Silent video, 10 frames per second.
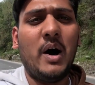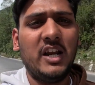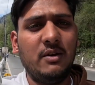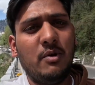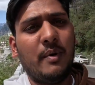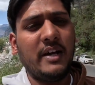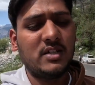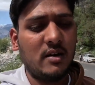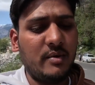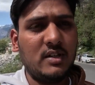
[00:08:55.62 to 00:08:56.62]
पानी भी
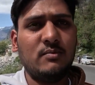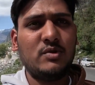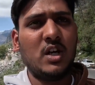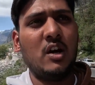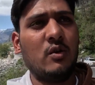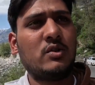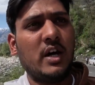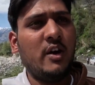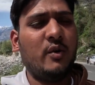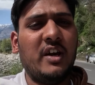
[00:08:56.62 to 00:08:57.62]
भाई साहब एकदम चिल्ड
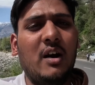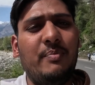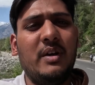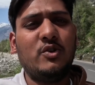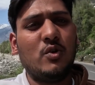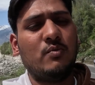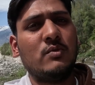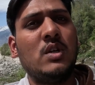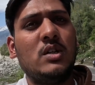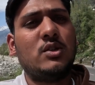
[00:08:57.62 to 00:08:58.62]
होता है और यहाँ पे जो
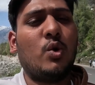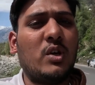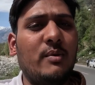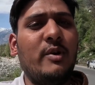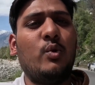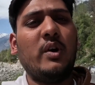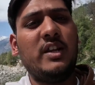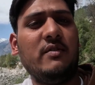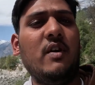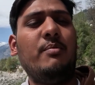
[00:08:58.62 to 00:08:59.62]
इस होटल में
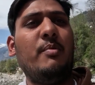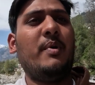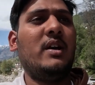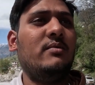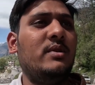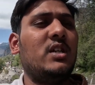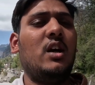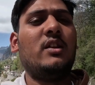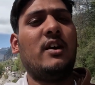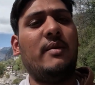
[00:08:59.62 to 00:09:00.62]
रुके थे वहाँ पे पानी भी
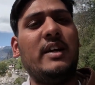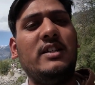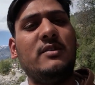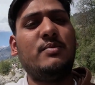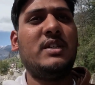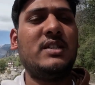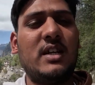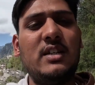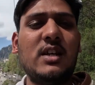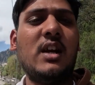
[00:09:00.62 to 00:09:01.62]
चिल्ड था भाई जब
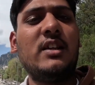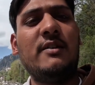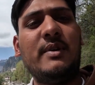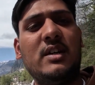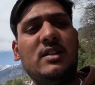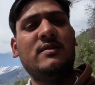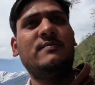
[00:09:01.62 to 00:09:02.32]
गीज़र नहीं चल रहा था हमारा